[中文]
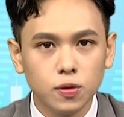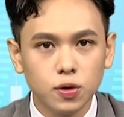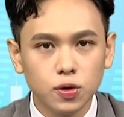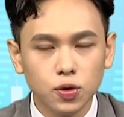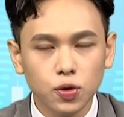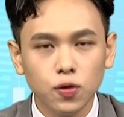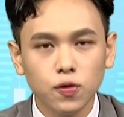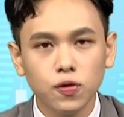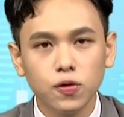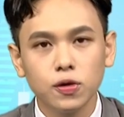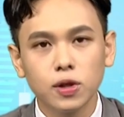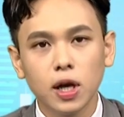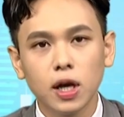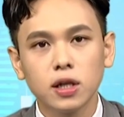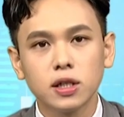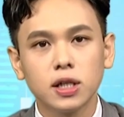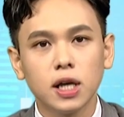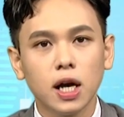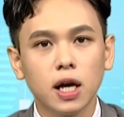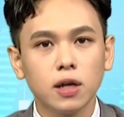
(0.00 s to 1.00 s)
祝福大
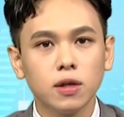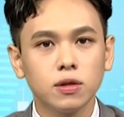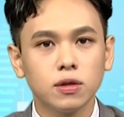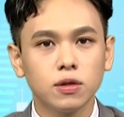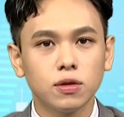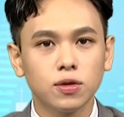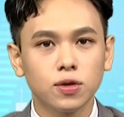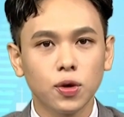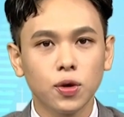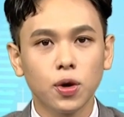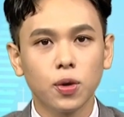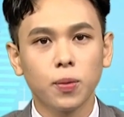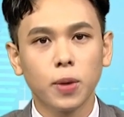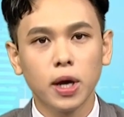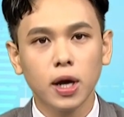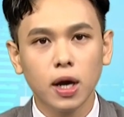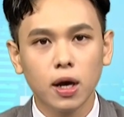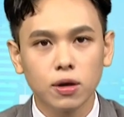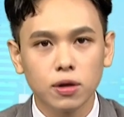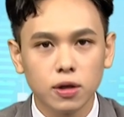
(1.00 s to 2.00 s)
家都有
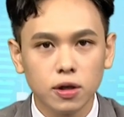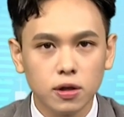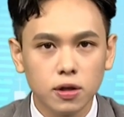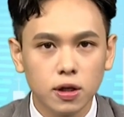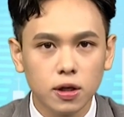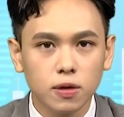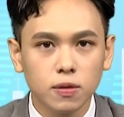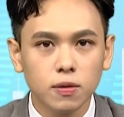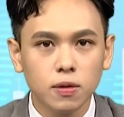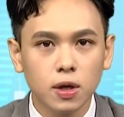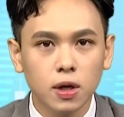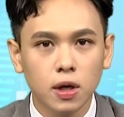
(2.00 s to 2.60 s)
美好的一天。